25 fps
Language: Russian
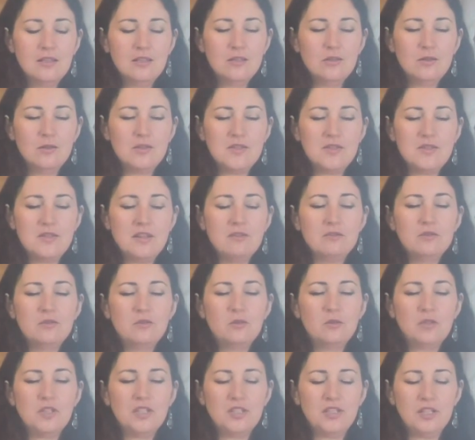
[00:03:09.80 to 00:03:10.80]
То есть на
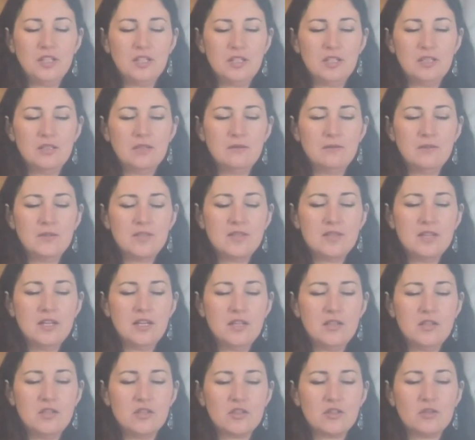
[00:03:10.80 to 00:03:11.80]
вдохе вы
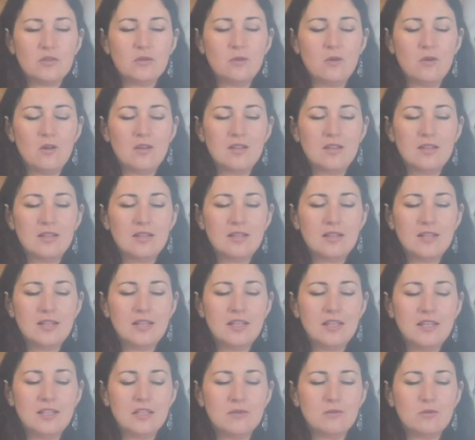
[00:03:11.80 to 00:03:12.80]
знаете, что
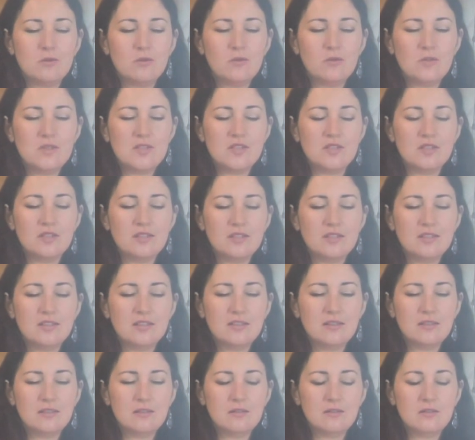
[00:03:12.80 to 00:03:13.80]
рейки входят
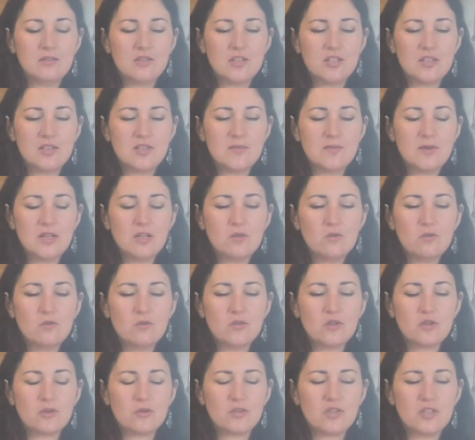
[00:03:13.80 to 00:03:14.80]
через
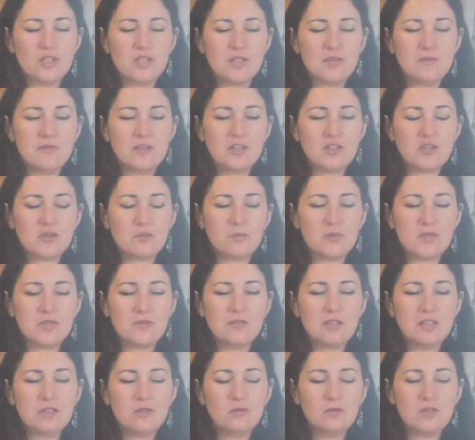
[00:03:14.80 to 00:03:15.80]
макушку, через ваш
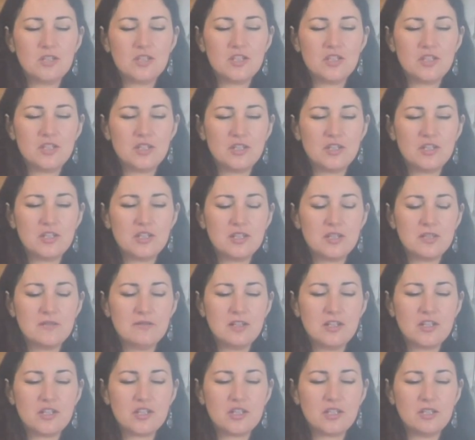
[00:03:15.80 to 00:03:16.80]
позвоночник, через
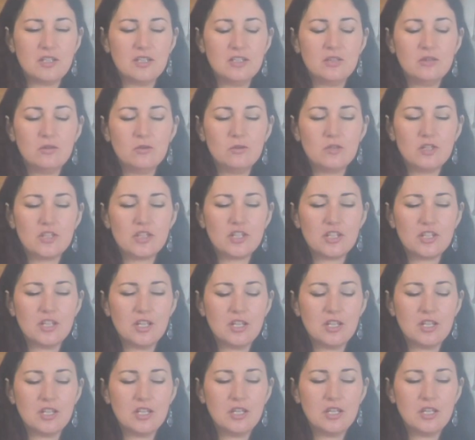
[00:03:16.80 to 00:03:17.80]
ваши ладошки
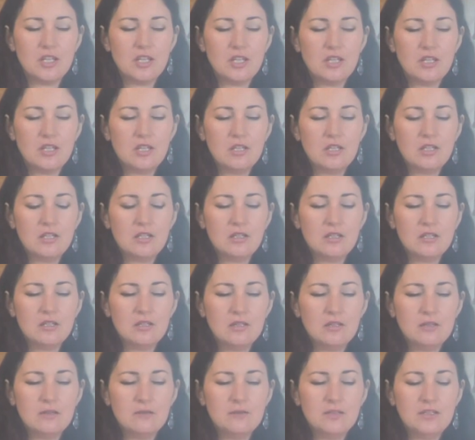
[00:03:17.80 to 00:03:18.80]

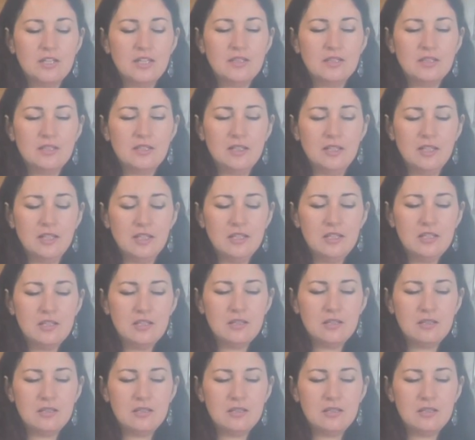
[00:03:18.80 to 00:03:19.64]
в танден,